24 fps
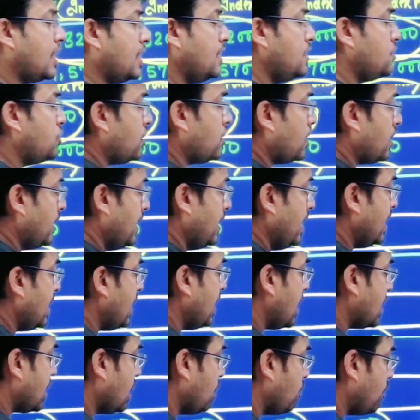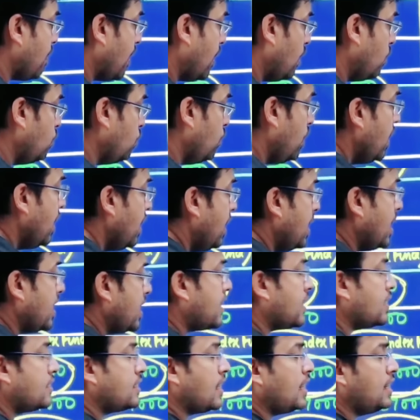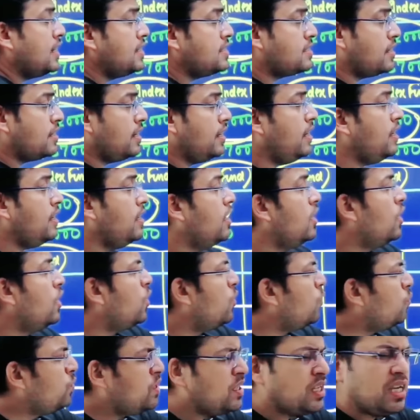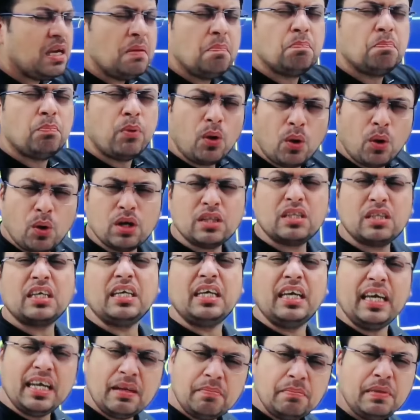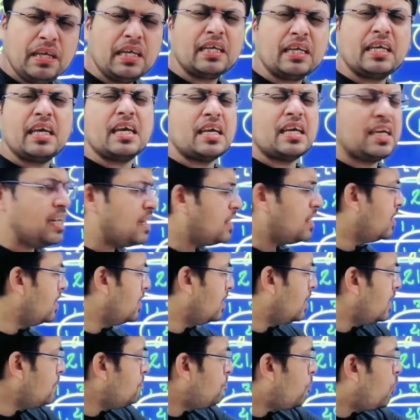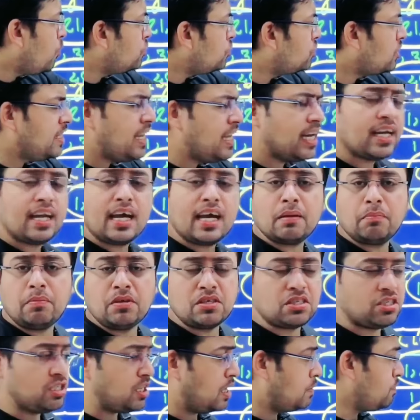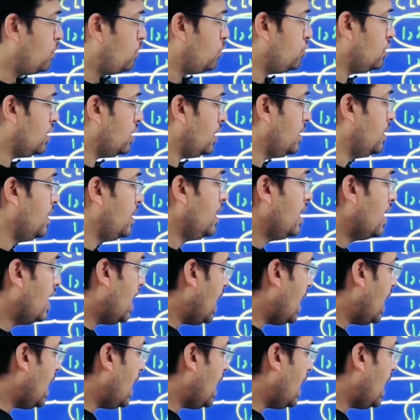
अड़तालीस हजार रही एक लाख की वैल्यू एक अड़तालीस रही उनकी बहुत गिर मिर के गिर गिर के पहुंच गई एक लाख बीस हजार पहुंच गई